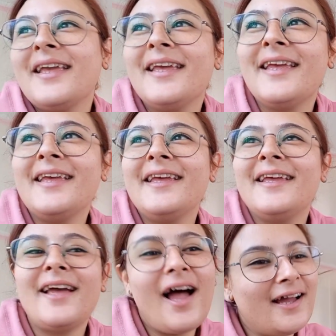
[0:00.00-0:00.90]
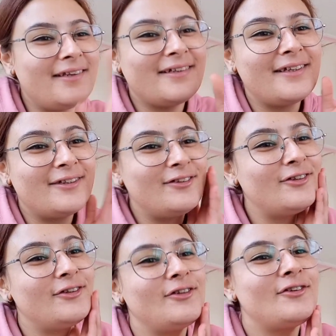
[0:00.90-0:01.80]
Ee, Ama- harika gidiyoruz.
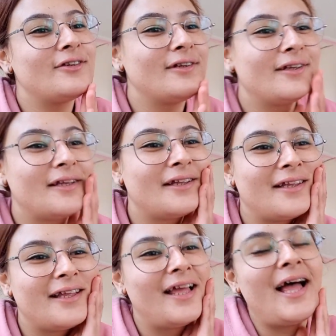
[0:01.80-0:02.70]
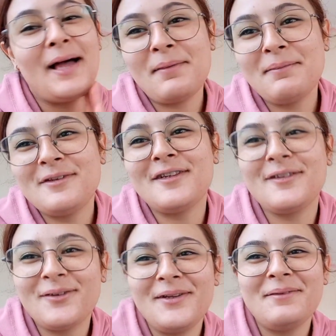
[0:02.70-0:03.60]
Ama bir şey söylemeyeceğiz. Merak Ama bir şey
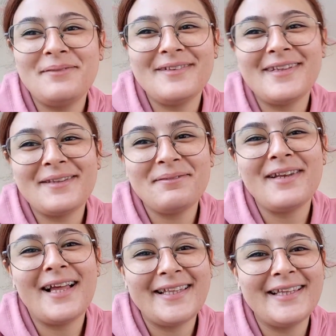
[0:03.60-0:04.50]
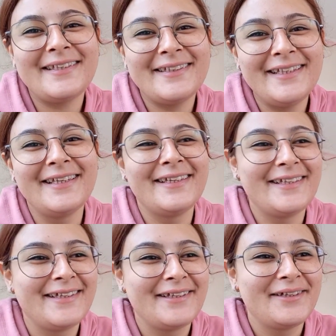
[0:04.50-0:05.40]
etsinler. söylemeyeceğiz merak edin. Bu sefer
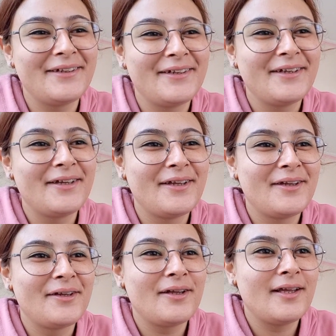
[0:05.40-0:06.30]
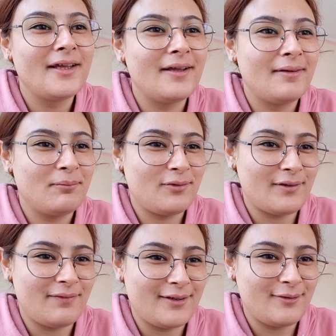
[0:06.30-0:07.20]
söylemeyeceğiz hiçbir şey. Bu
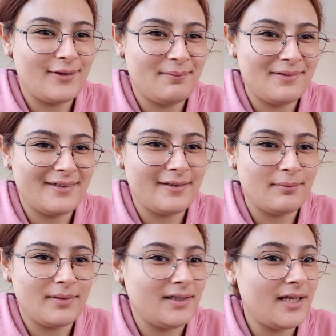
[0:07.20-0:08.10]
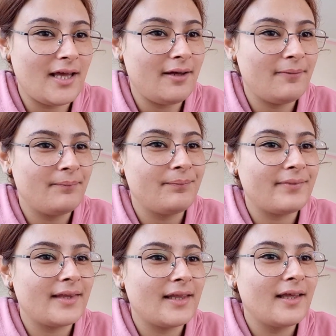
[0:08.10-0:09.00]
sefer söylemeyeceğiz mi? Her şeyi
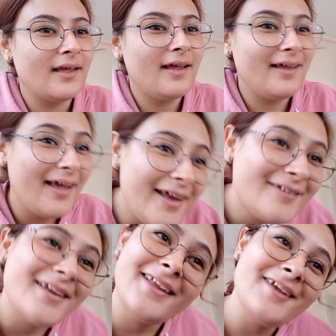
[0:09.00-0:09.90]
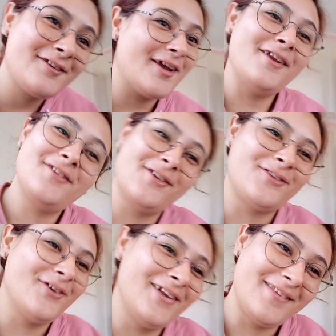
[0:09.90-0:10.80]
söylüyoruz. Her şeyi keşke her şeyi
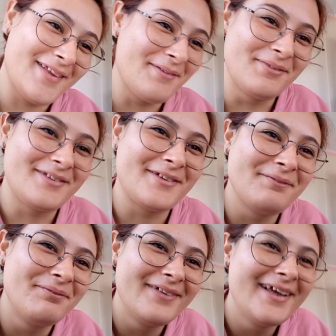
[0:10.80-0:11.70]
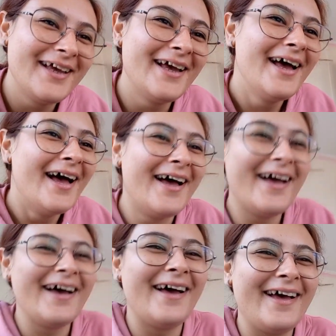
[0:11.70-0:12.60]
söyleseymişim. Keşke,
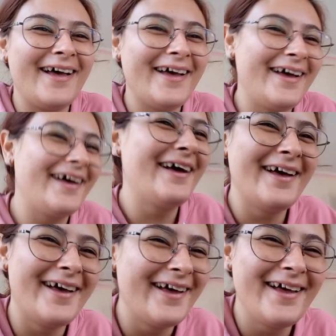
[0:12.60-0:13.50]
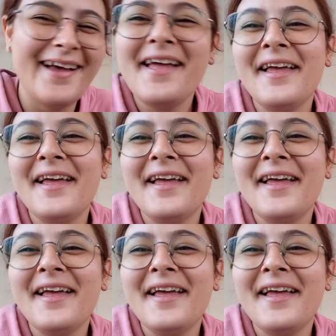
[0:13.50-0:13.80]
keşke bir de söyleseymişim.